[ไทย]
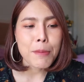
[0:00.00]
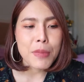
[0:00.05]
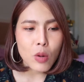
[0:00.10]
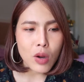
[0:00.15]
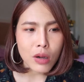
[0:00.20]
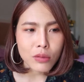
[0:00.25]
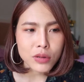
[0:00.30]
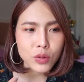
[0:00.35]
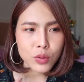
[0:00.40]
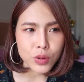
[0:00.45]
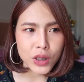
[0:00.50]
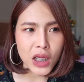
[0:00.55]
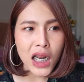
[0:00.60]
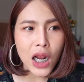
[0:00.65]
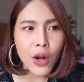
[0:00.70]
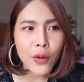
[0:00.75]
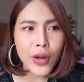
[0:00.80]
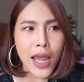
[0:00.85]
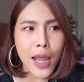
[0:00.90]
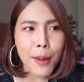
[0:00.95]
มีความสุขที่
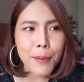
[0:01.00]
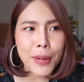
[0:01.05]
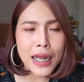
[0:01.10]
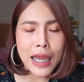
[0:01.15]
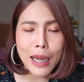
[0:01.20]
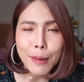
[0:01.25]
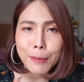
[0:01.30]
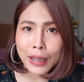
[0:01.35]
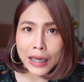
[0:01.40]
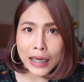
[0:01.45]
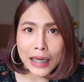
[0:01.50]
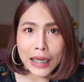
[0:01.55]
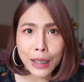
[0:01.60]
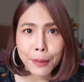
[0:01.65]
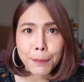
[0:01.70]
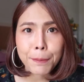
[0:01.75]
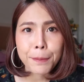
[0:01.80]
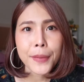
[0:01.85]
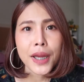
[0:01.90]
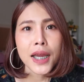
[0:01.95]
เราได้มาทำค
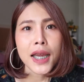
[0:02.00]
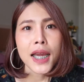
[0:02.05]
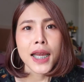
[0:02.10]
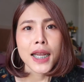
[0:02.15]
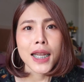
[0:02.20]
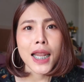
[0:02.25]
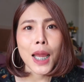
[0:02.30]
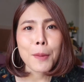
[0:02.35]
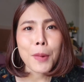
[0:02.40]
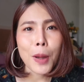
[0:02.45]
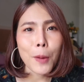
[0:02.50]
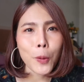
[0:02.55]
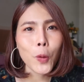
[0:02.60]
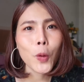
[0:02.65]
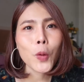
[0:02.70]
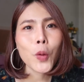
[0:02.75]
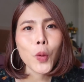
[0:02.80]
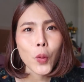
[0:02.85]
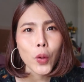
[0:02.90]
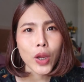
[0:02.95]
ลิปได้มา
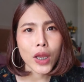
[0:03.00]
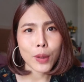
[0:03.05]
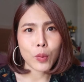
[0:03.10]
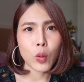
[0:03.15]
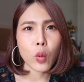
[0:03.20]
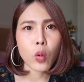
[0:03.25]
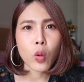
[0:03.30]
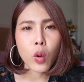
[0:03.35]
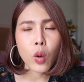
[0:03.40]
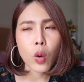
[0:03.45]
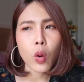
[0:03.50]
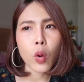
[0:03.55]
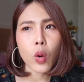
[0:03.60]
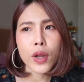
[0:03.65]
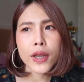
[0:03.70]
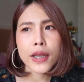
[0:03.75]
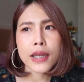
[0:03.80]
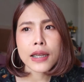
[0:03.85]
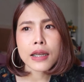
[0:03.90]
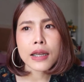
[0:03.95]
พูดคุยกับทุกค
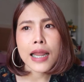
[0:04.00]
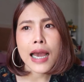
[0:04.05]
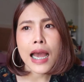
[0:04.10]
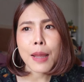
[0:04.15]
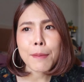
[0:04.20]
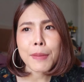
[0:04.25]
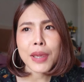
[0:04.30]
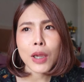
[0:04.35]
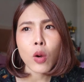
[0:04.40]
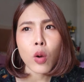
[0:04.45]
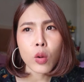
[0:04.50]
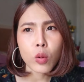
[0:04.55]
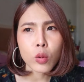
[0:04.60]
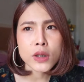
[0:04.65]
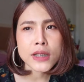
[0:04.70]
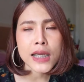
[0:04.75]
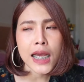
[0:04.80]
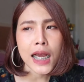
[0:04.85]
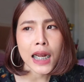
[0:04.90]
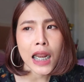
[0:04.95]
นได้มีคน
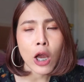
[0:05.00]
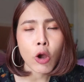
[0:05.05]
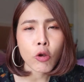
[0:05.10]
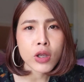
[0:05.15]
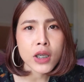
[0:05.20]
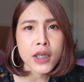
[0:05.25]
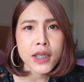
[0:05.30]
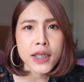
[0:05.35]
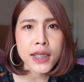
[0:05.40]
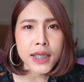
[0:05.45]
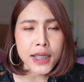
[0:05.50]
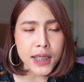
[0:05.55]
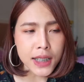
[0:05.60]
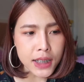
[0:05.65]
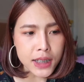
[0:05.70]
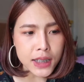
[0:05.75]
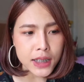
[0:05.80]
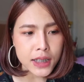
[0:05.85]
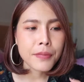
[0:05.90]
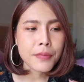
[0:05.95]
รู้จักเราเยอะ
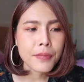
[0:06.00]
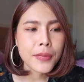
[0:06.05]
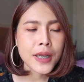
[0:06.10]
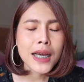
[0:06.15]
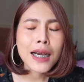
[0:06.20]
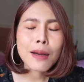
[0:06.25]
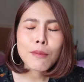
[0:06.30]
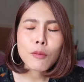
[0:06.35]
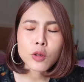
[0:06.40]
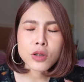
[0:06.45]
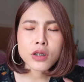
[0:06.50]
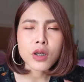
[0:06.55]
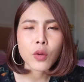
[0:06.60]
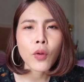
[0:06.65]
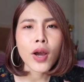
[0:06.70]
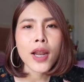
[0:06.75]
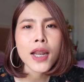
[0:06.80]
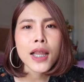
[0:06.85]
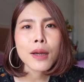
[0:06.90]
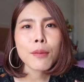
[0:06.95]
ขึ้นเริ่มรู้สึก
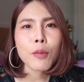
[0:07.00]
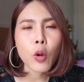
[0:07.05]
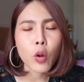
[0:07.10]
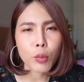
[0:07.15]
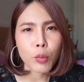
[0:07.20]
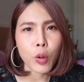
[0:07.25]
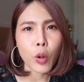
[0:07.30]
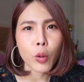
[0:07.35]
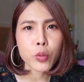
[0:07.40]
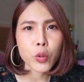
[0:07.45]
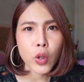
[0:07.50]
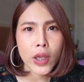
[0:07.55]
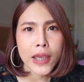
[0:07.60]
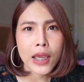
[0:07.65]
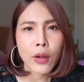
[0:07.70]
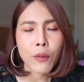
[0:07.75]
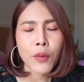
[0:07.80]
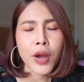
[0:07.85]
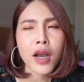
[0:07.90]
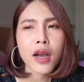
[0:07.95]
ว่าเริ่มค้นพบตัว
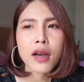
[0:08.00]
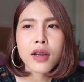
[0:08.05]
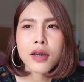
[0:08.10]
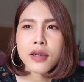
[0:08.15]
เองว่า